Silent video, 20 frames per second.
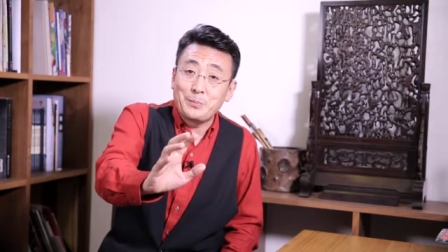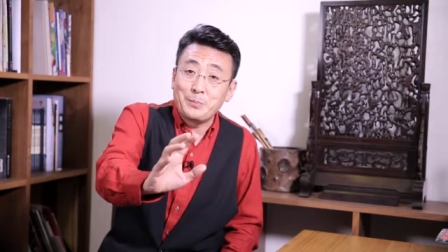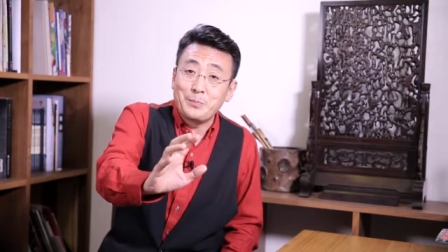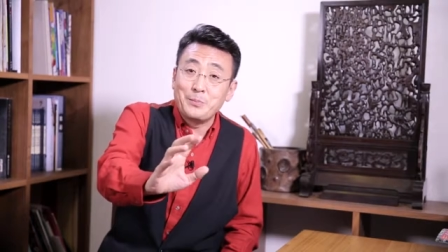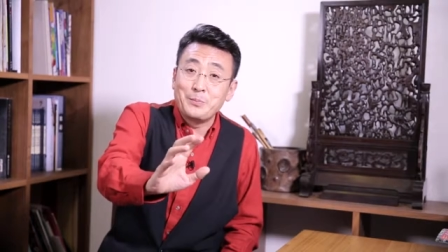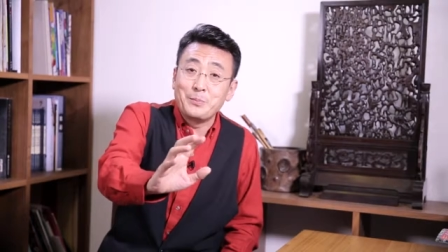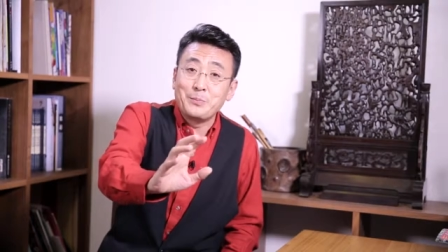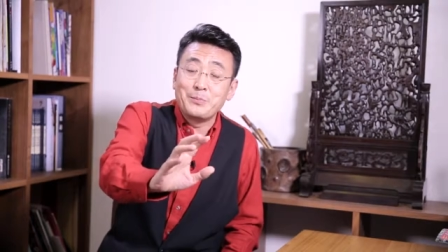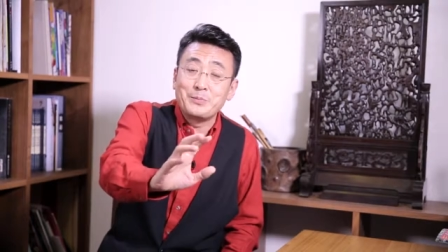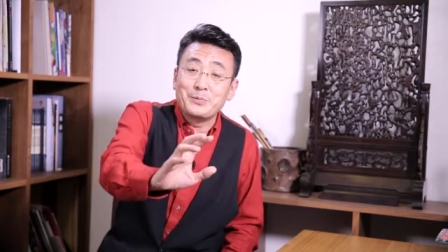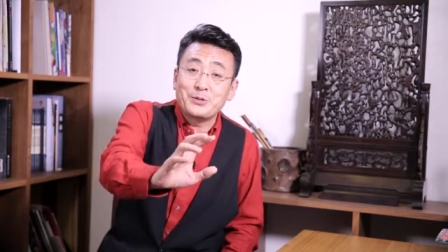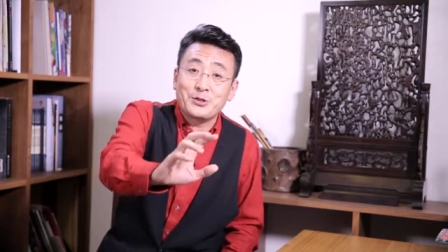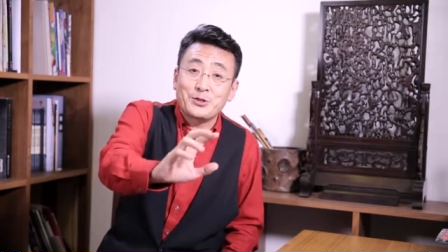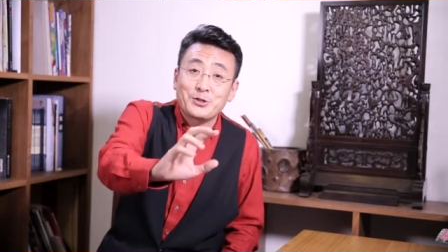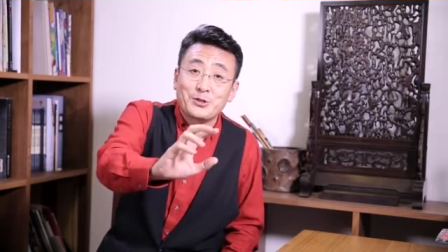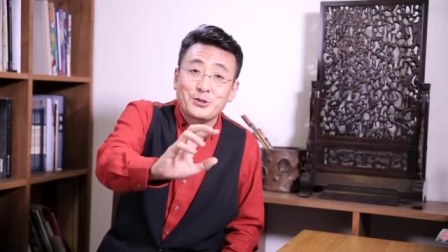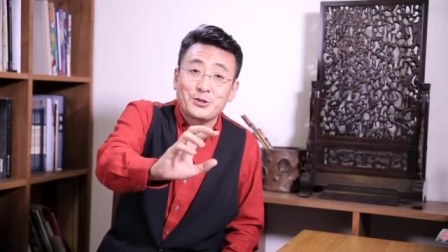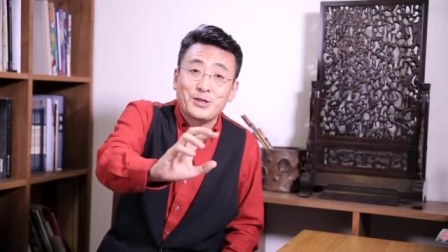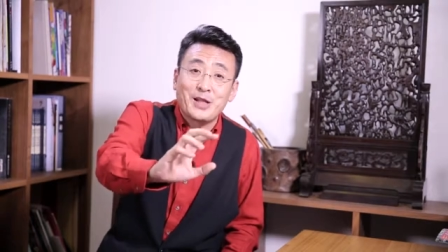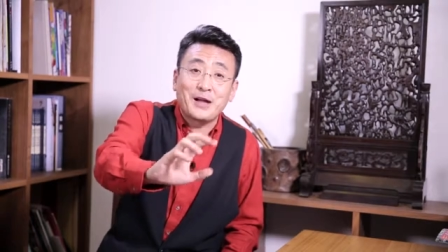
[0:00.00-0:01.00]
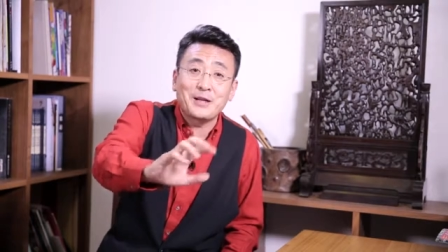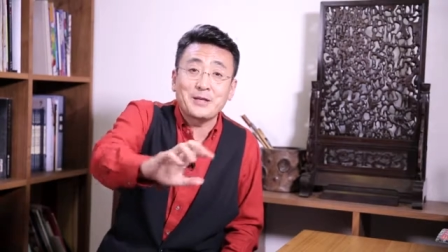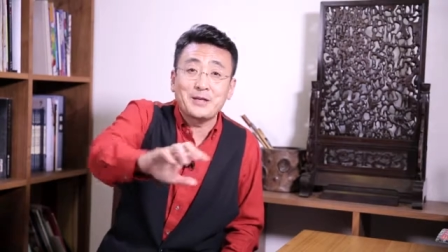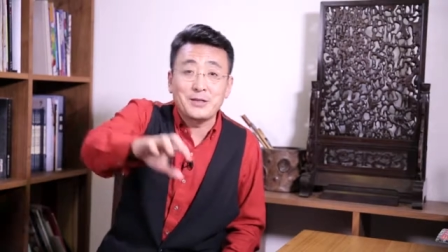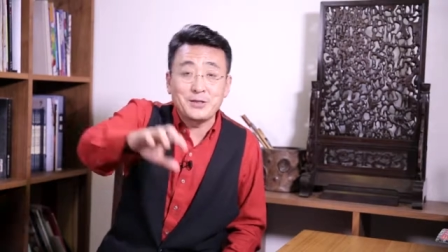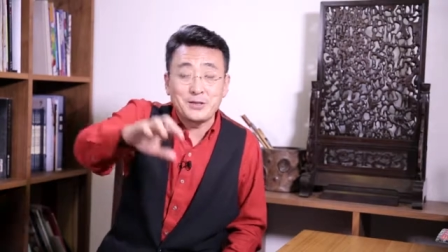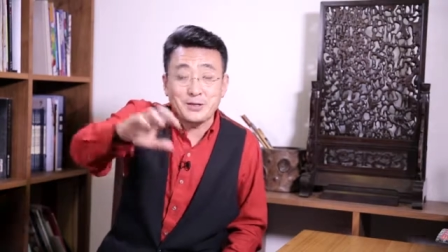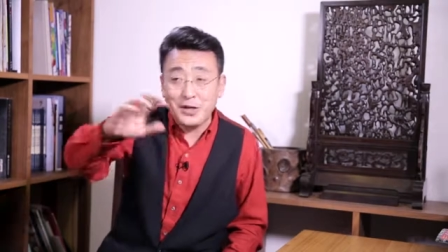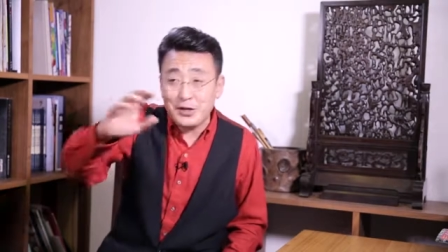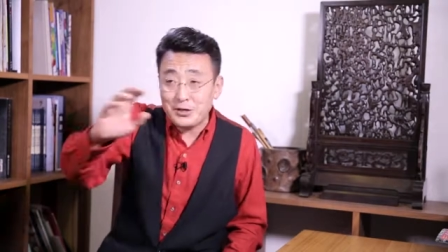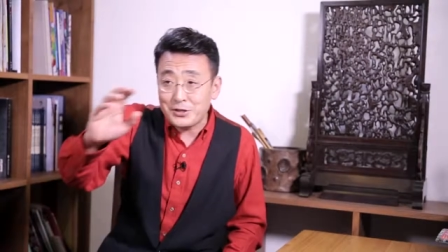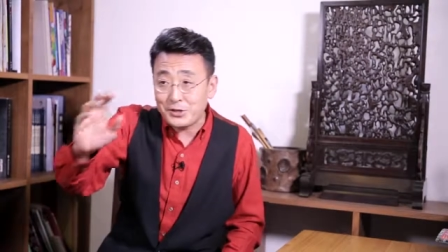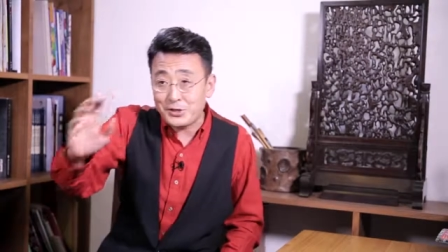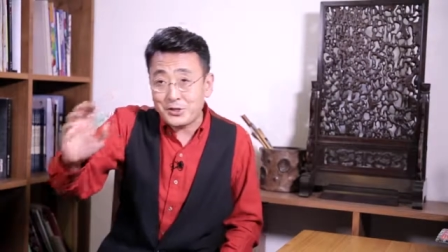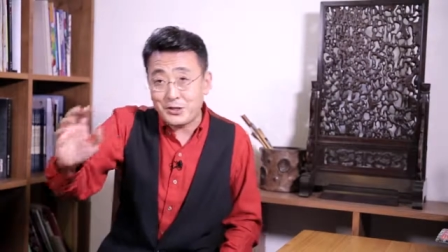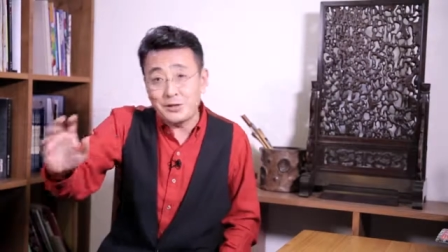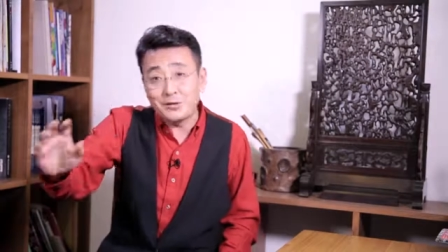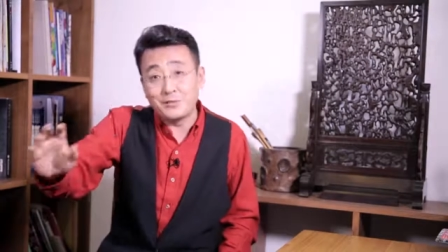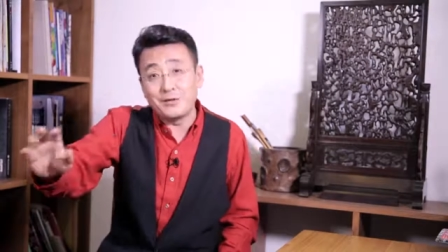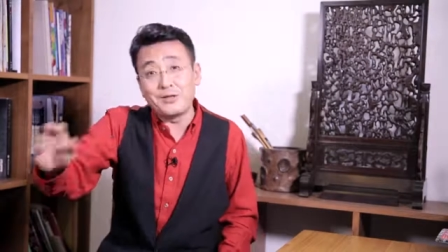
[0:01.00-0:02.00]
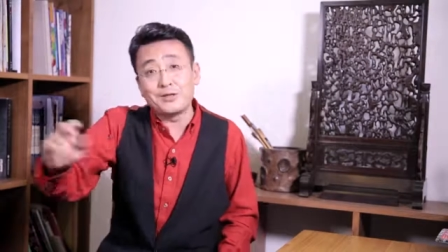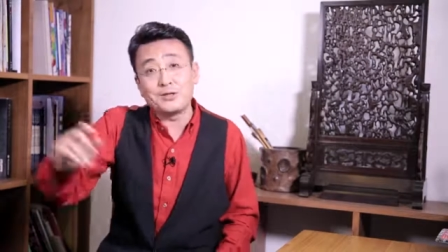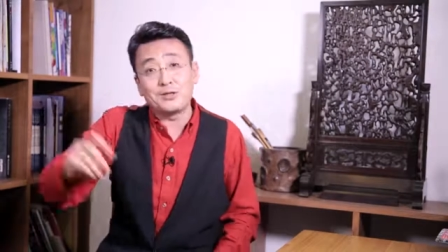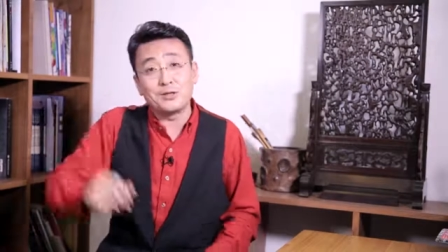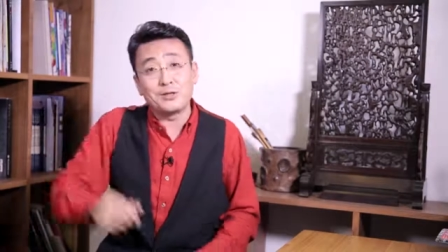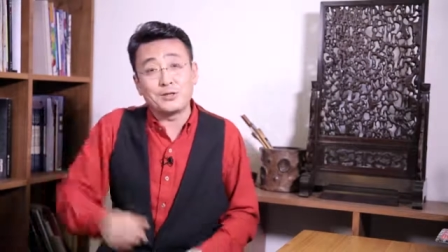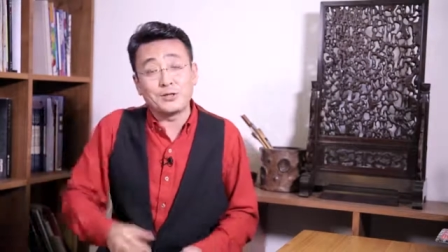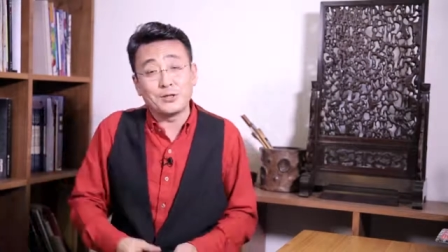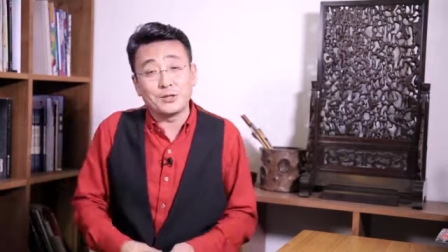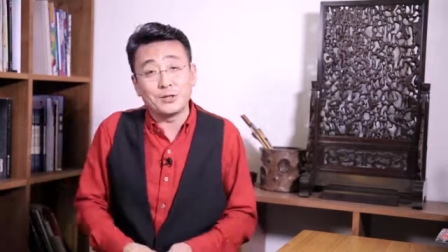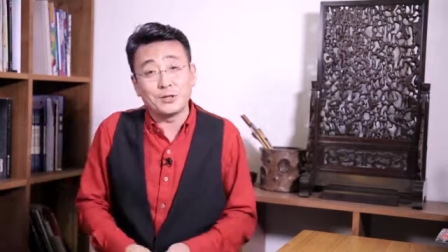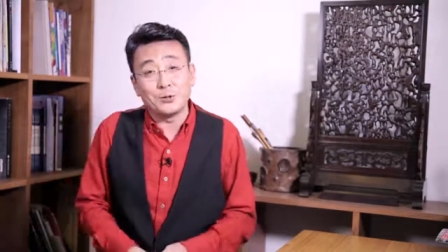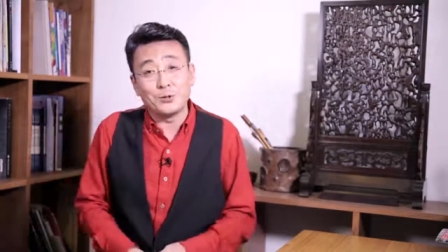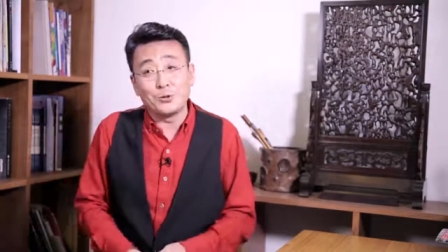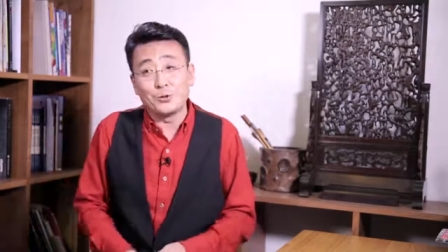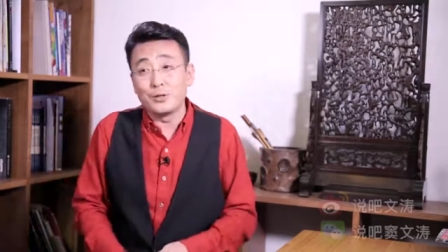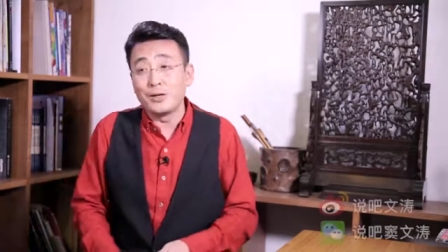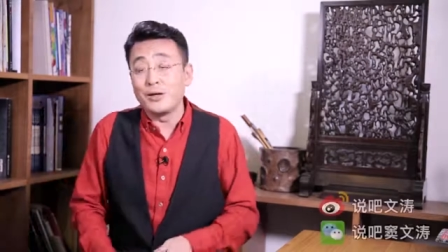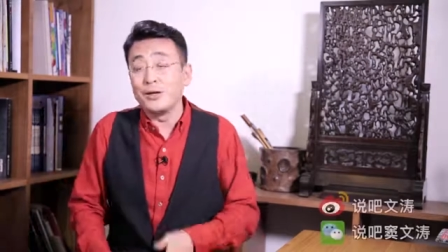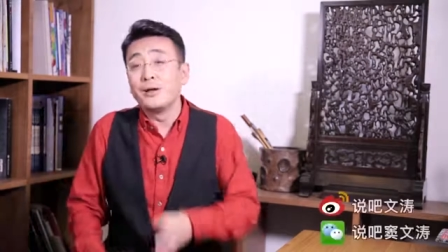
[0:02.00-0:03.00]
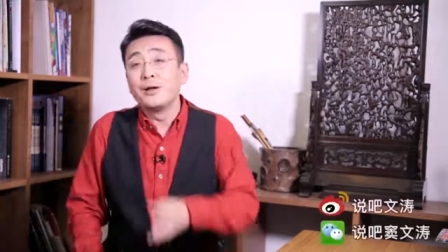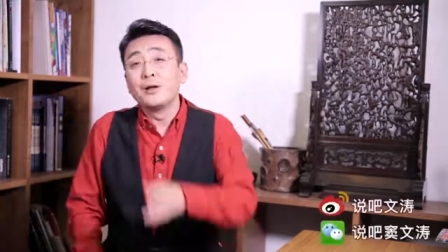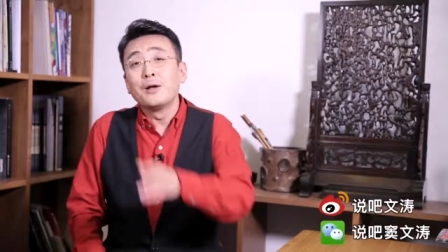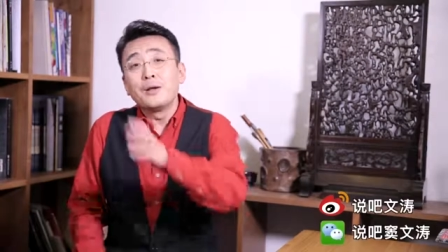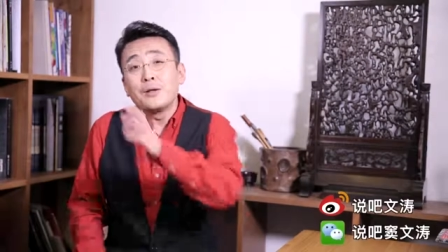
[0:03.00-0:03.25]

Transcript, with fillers: 嗯是男人，但是以为自己是女人；